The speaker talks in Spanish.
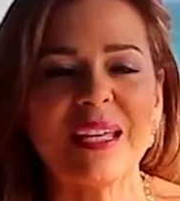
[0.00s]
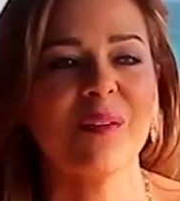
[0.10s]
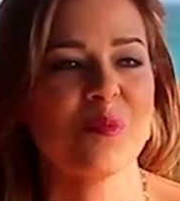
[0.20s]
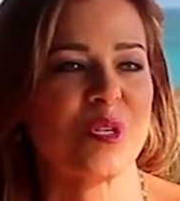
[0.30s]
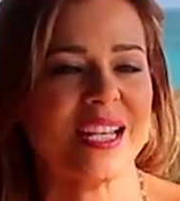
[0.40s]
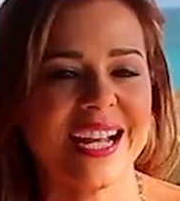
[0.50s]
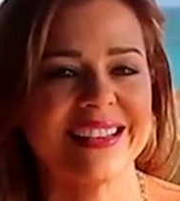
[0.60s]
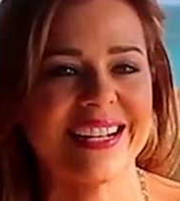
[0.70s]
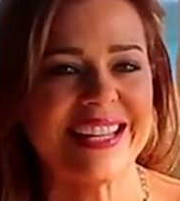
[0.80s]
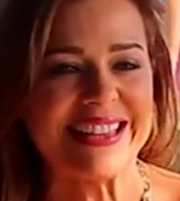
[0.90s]
vida
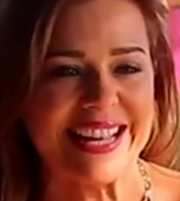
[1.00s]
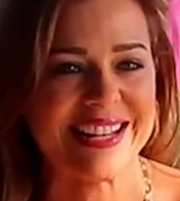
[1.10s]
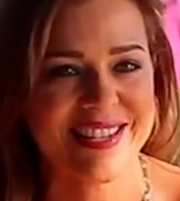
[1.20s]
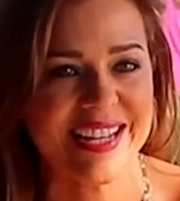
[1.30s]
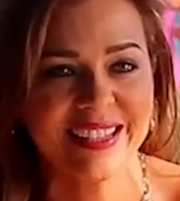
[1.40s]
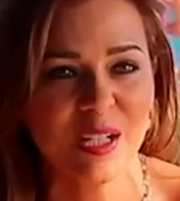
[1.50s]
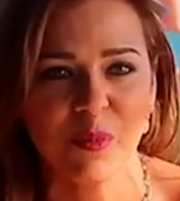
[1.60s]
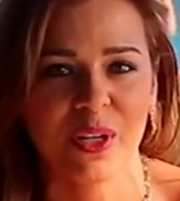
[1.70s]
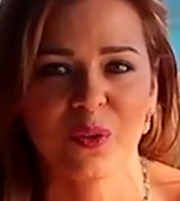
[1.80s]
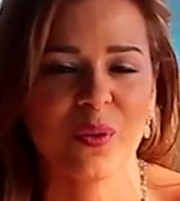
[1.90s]
musical tan interesante,
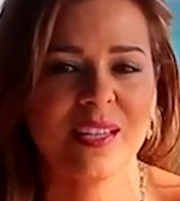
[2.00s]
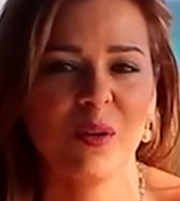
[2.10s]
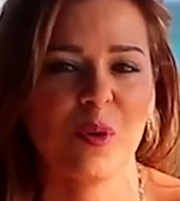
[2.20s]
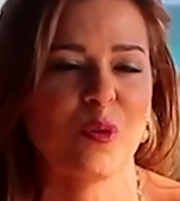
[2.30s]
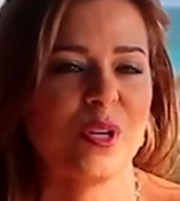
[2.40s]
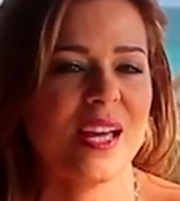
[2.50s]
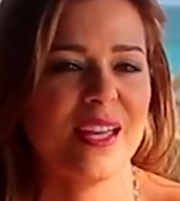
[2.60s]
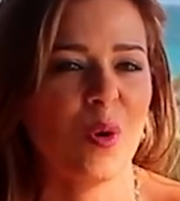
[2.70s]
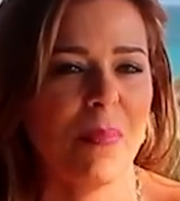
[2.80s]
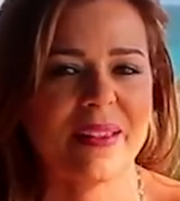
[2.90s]
porque tuviste la
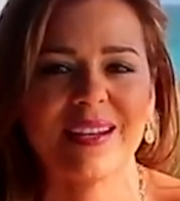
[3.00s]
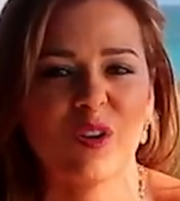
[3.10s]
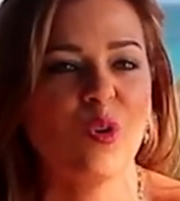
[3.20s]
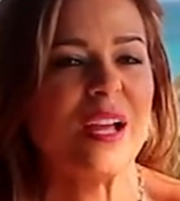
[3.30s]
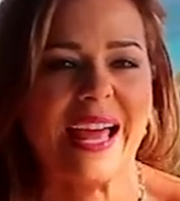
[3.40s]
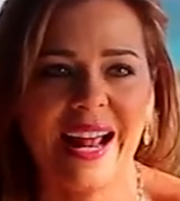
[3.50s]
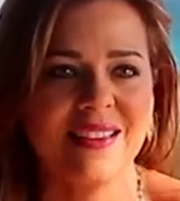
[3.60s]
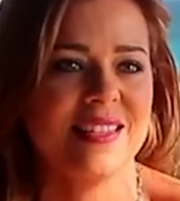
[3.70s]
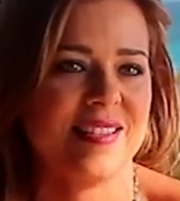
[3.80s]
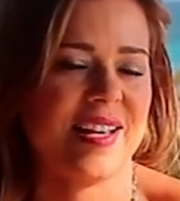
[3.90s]
oportunidad de compartir con
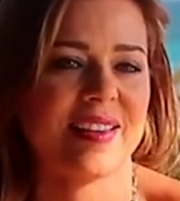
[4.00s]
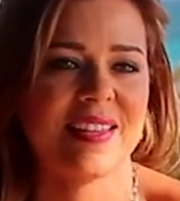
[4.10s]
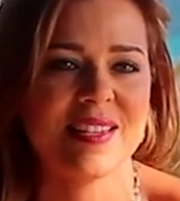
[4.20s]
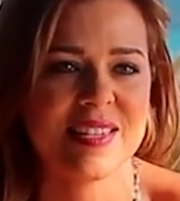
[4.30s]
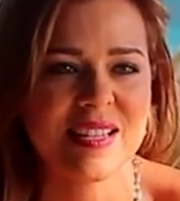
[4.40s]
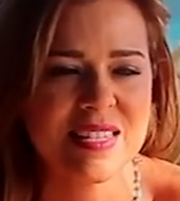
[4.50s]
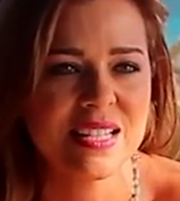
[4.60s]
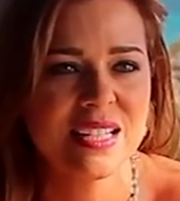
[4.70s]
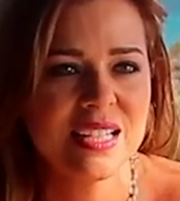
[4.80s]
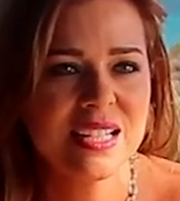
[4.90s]
grandes artistas
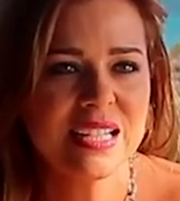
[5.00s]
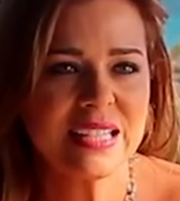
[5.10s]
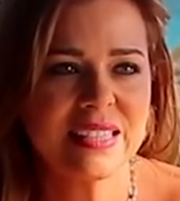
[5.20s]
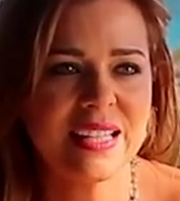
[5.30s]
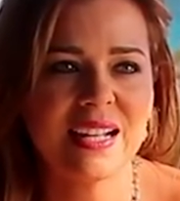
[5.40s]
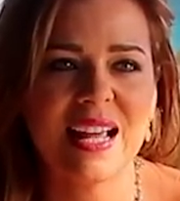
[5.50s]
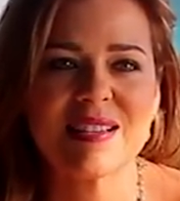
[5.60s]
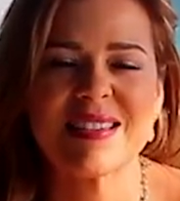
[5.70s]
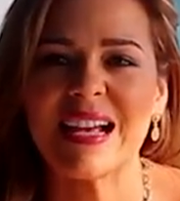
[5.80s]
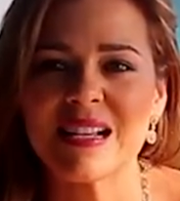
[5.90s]
de la
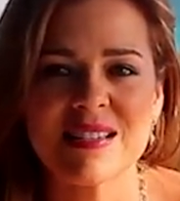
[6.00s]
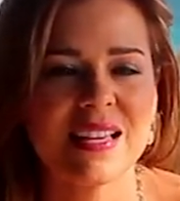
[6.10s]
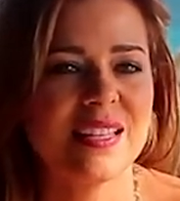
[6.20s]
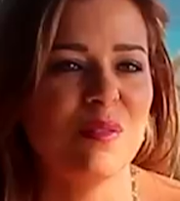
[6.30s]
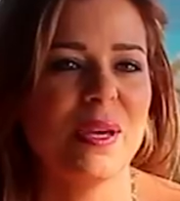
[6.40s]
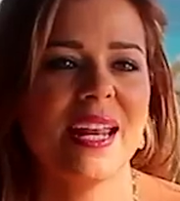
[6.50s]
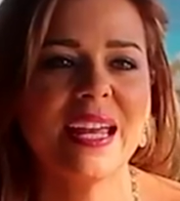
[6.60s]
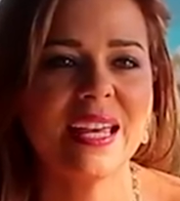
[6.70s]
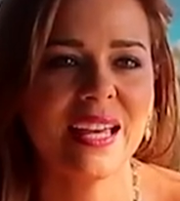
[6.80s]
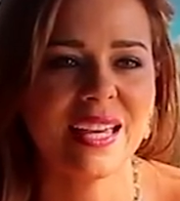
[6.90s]
salsa, del
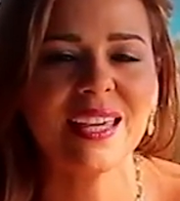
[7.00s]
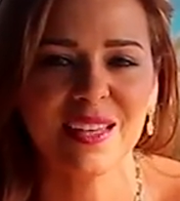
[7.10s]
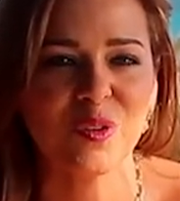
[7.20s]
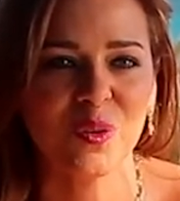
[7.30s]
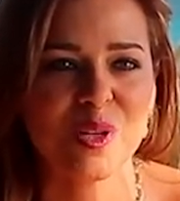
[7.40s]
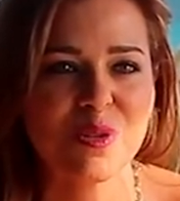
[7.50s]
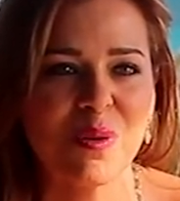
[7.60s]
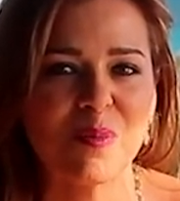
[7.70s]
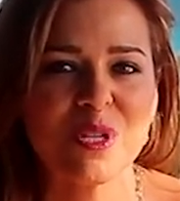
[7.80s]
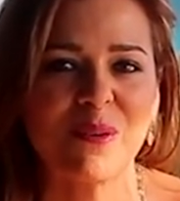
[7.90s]
merengue y de todo eso
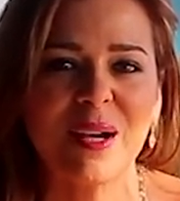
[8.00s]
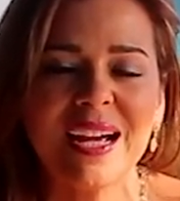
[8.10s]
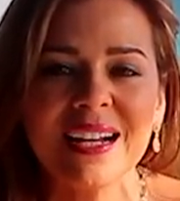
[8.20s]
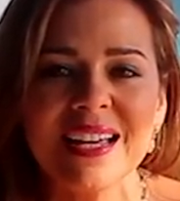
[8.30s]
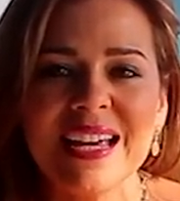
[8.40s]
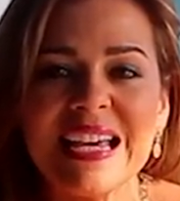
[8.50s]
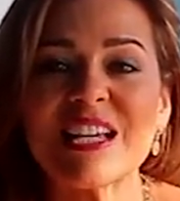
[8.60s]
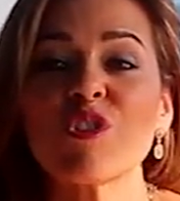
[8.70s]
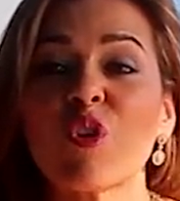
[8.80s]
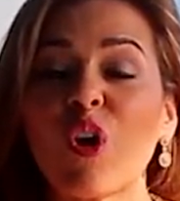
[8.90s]
vamos a hablar.
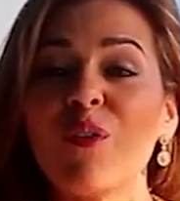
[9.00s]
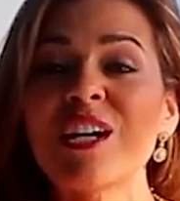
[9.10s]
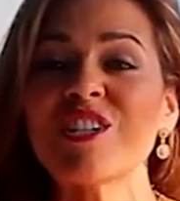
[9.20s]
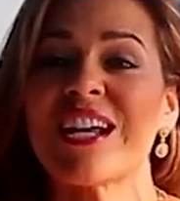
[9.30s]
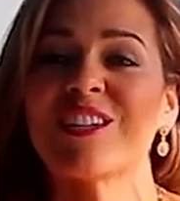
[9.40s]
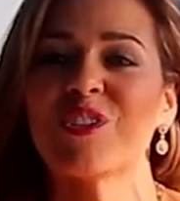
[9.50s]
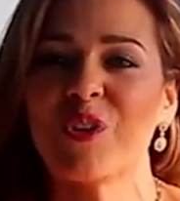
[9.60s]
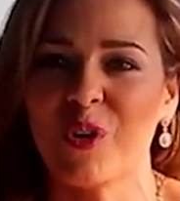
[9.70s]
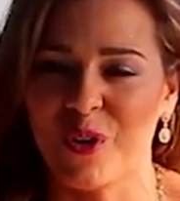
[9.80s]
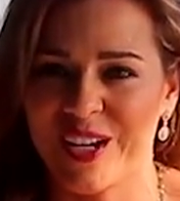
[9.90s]
Es Robert
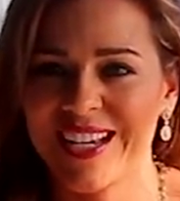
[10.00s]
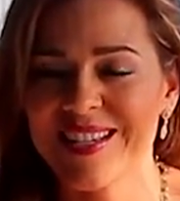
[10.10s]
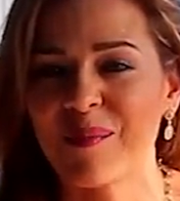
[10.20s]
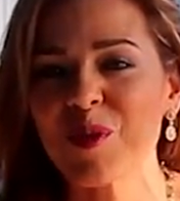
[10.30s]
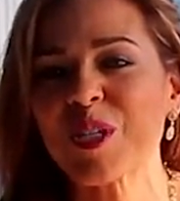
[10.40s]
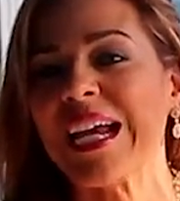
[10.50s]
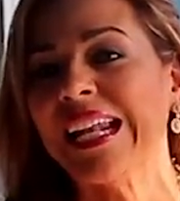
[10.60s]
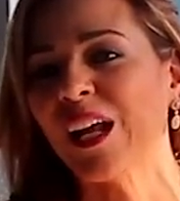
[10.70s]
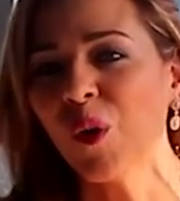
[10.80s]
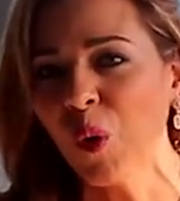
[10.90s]
Jandor, estamos
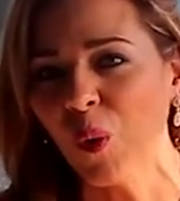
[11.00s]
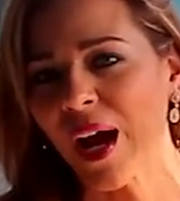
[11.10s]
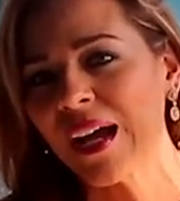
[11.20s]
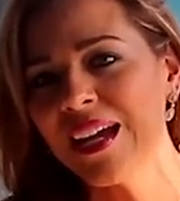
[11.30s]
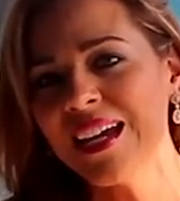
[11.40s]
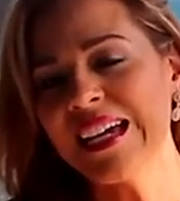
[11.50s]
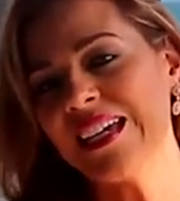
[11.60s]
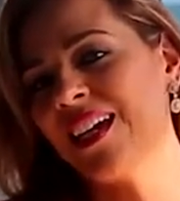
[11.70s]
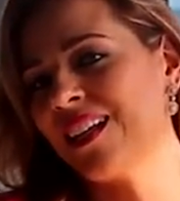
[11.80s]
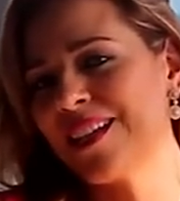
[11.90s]
en Aruba
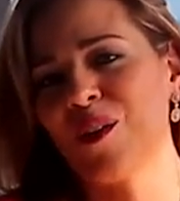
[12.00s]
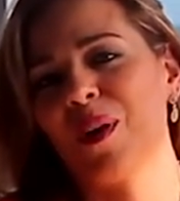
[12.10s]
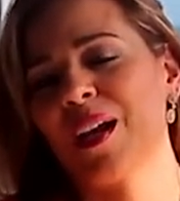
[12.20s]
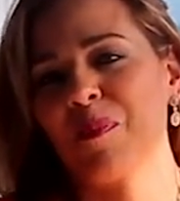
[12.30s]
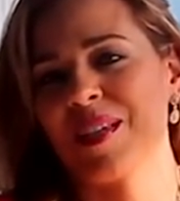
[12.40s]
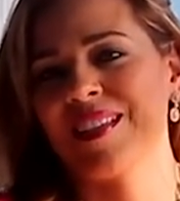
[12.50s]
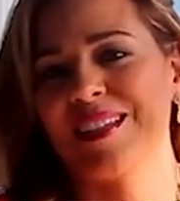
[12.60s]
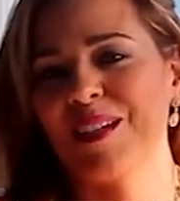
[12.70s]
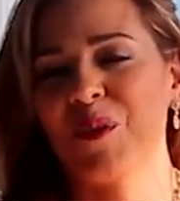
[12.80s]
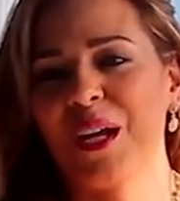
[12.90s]
y él es de lo más
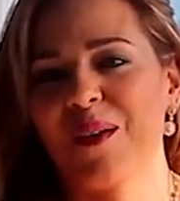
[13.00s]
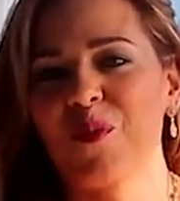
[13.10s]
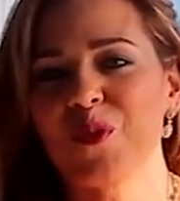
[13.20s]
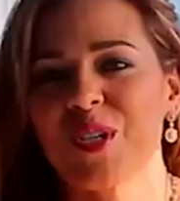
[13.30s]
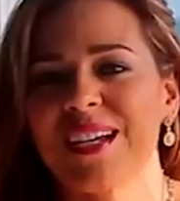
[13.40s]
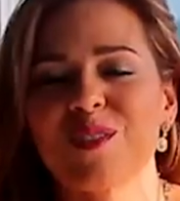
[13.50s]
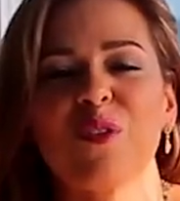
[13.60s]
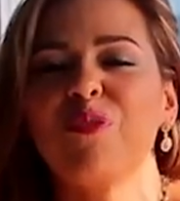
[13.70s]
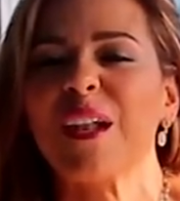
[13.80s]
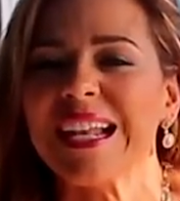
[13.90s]
representativo de la música.
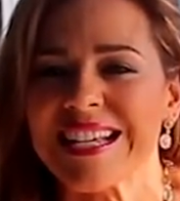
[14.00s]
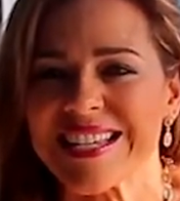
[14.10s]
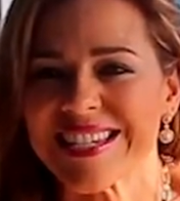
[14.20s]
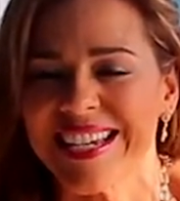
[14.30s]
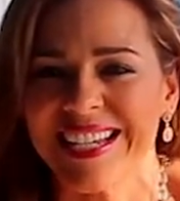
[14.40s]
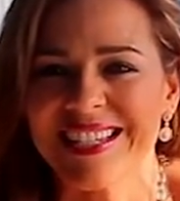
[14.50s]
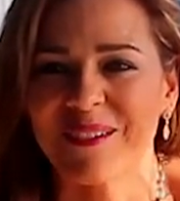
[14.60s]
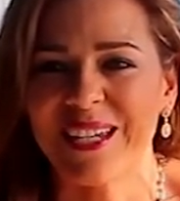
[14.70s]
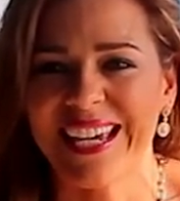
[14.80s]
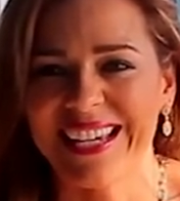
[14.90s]
Estoy feliz en
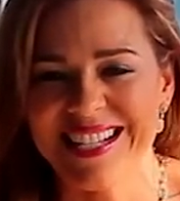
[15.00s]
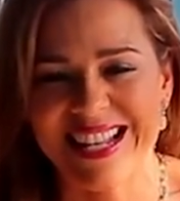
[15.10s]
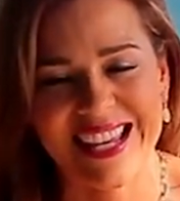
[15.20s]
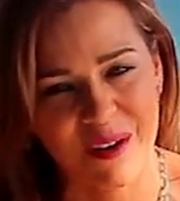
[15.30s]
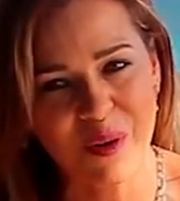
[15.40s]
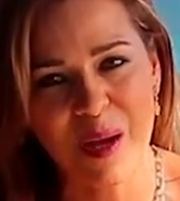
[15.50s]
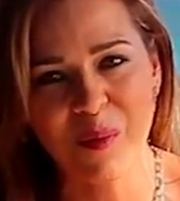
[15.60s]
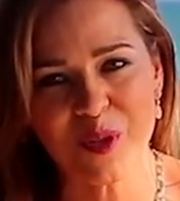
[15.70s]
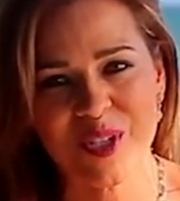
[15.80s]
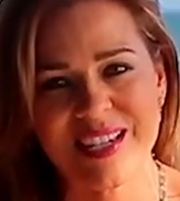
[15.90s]
esta bella isla. Ya
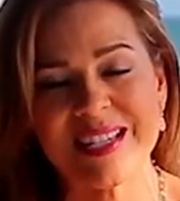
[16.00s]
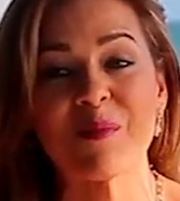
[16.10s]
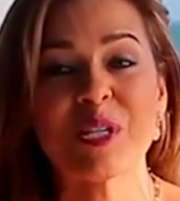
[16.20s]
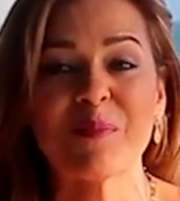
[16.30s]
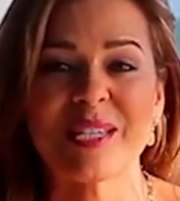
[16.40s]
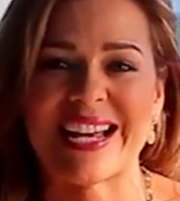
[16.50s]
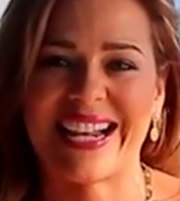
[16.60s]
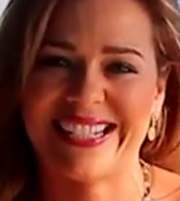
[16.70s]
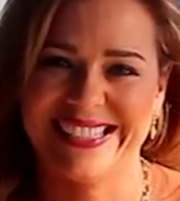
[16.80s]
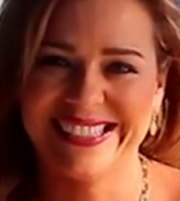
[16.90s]
volvemos, estamos en mi sala.